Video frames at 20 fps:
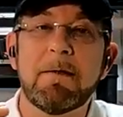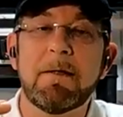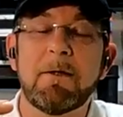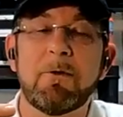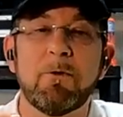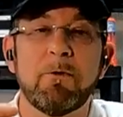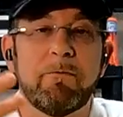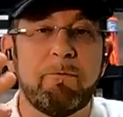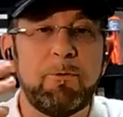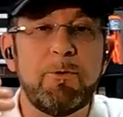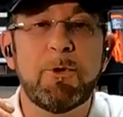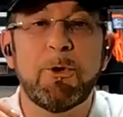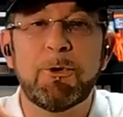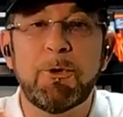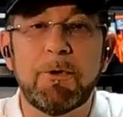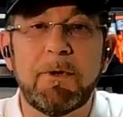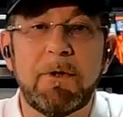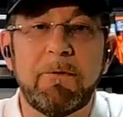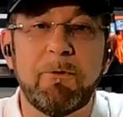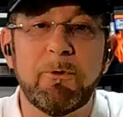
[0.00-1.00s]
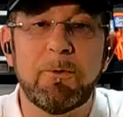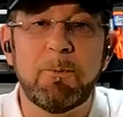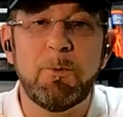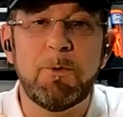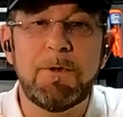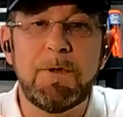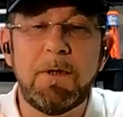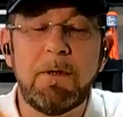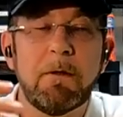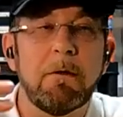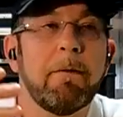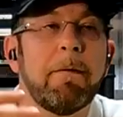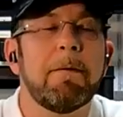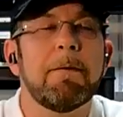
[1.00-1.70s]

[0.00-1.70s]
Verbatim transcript: c'est que vous entendez votre musique,